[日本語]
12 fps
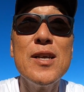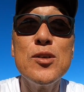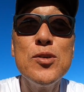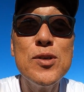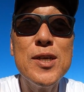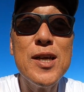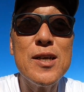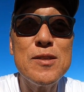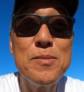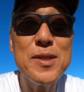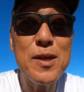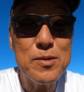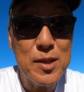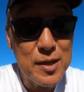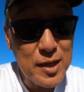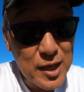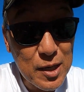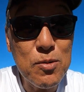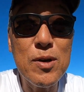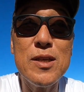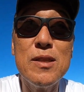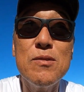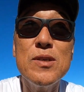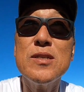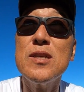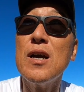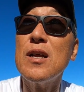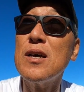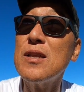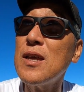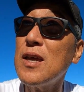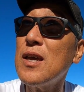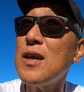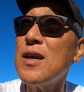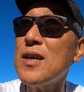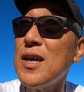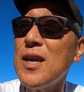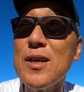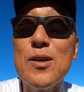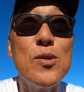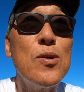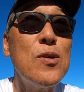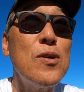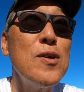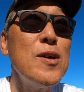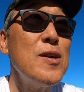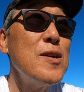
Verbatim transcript: 空気が冷たくてね、結構風吹いてたからね、結構、